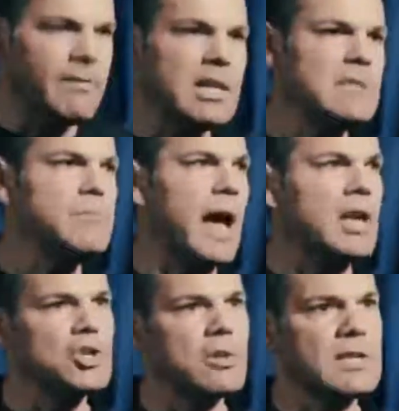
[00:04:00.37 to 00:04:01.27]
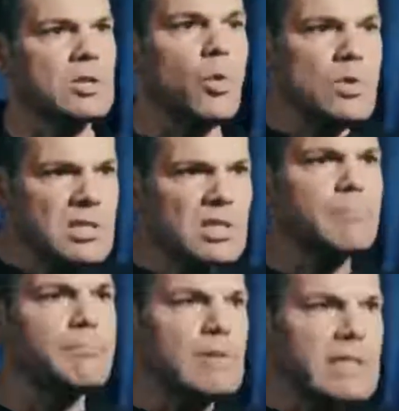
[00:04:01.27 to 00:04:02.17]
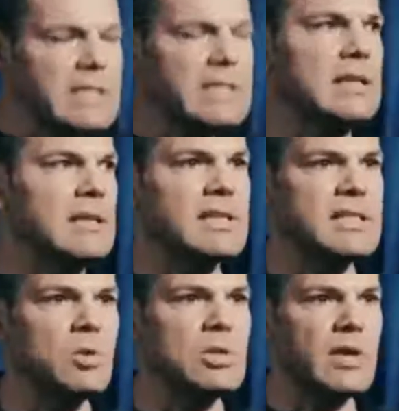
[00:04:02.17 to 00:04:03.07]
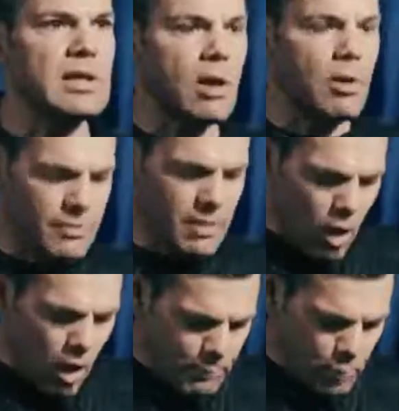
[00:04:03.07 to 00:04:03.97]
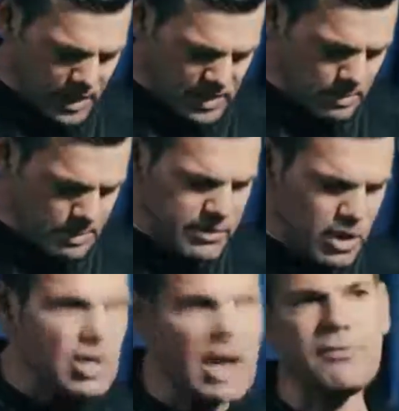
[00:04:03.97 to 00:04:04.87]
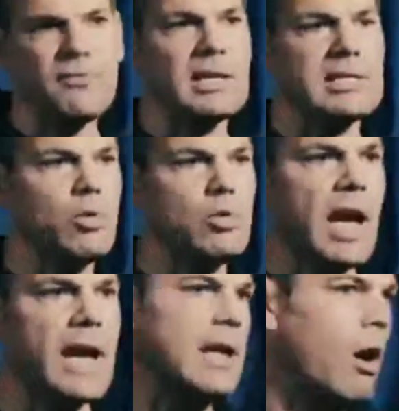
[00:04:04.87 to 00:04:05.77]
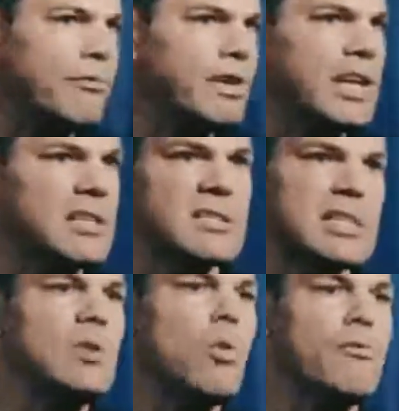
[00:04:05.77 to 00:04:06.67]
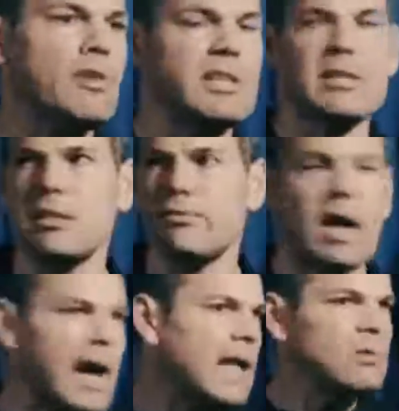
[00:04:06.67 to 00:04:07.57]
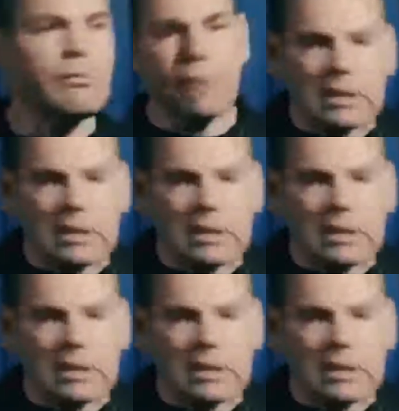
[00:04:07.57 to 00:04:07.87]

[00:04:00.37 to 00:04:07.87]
Wenn ich mir anschaue, was unsere Politiker, was sie uns verkaufen, ob du jetzt nimmst, wir schaffen das, oder ein aufgeregter Seehofer, der sich verraten und